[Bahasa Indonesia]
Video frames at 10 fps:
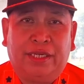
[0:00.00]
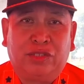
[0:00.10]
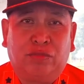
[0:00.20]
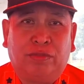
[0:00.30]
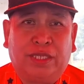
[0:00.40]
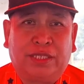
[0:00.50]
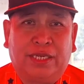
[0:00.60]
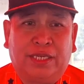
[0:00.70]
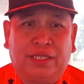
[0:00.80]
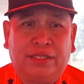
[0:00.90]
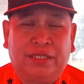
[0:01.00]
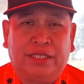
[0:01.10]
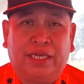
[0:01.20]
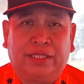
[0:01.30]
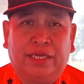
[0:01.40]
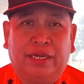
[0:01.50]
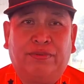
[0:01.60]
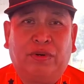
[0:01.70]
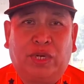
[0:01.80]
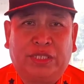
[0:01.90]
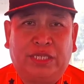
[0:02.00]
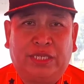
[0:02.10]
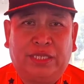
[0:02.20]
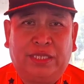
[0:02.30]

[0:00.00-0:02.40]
langsung melaksanakan kegiatan evakuasi